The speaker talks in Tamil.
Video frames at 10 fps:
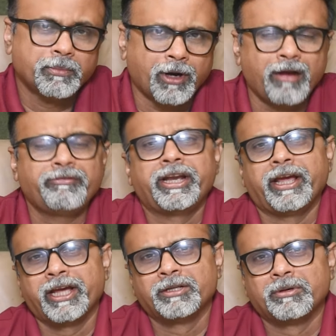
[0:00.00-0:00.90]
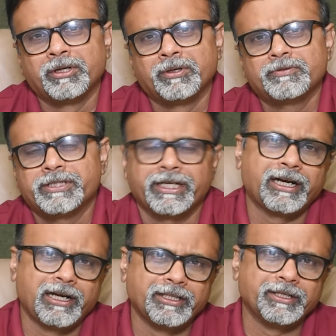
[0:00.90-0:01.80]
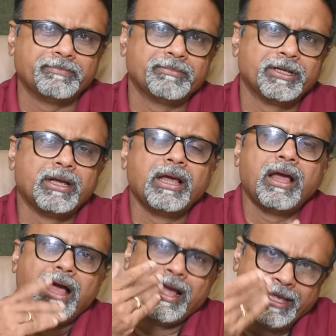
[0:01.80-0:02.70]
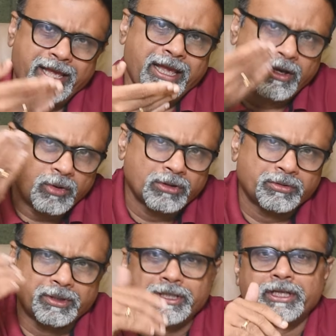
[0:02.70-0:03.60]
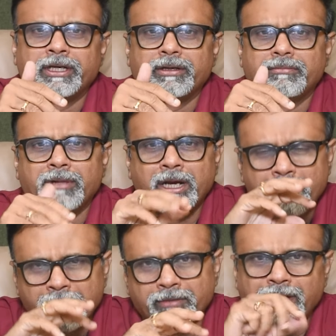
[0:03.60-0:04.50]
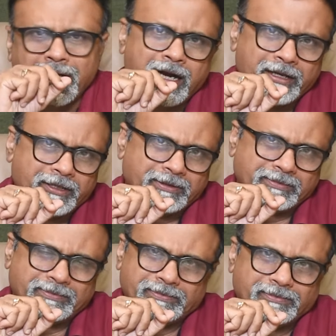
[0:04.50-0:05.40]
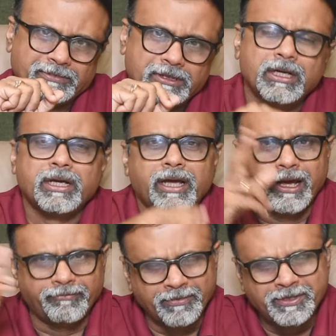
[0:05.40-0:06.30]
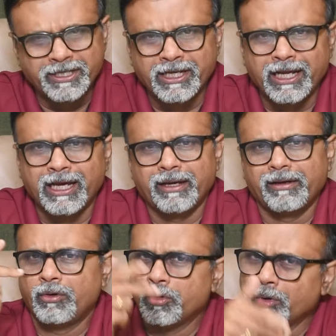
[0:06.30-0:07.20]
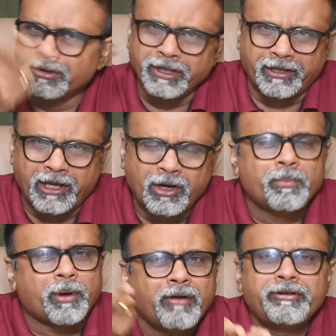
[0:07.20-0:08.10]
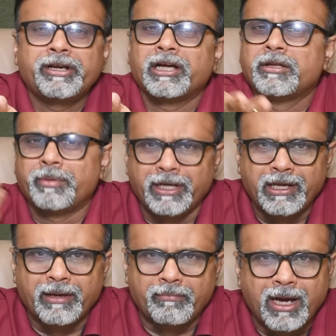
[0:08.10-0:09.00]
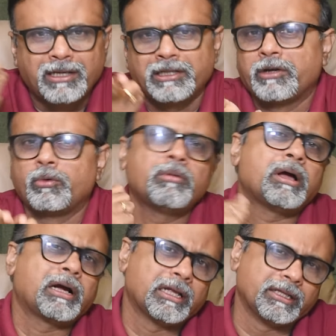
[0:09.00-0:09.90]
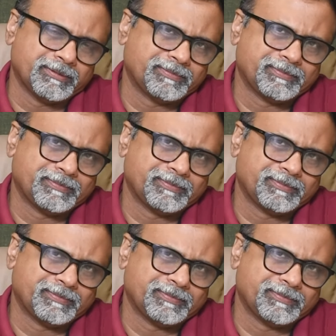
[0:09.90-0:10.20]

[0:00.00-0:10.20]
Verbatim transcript: ப்ராஃபிட் எங்கேருந்து வரும் சிகரெட்லேருந்து அங்கேயே க்ரோத் வந்து மறுபடியும் தள்ளாடுது எஃப்எம்சிஜியில் க்ரோத் இருந்தாலும் ப்ராஃபிட்டுக்கு அது பெரிய மாற்றத்தை உருவாக்காது